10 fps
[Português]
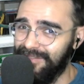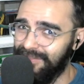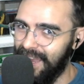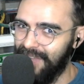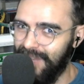
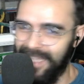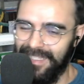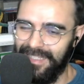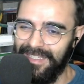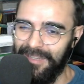vai adorar
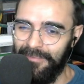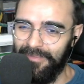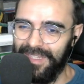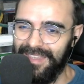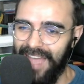isso aqui
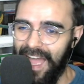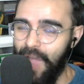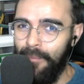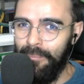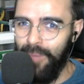tá?
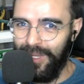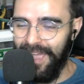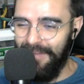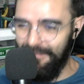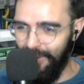É um
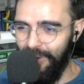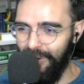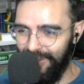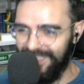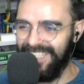Pokémon
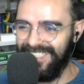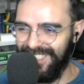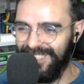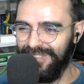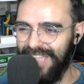onde a
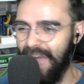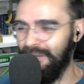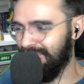gente usa arma,